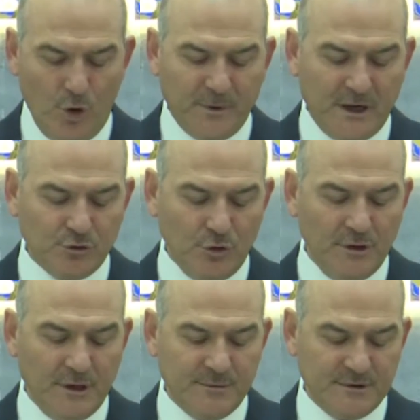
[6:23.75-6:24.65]

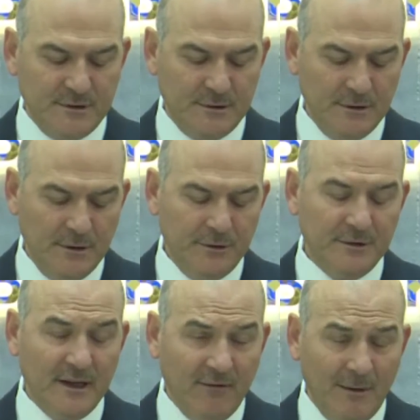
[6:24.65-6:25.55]
operasyonlarımızın
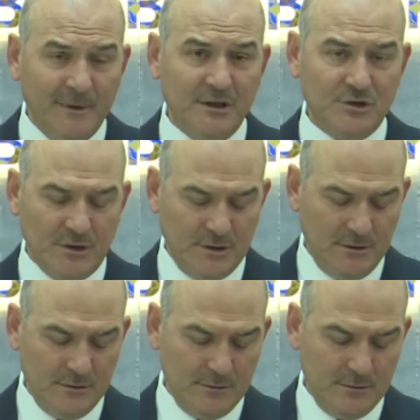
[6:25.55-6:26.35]
devam edeceğini,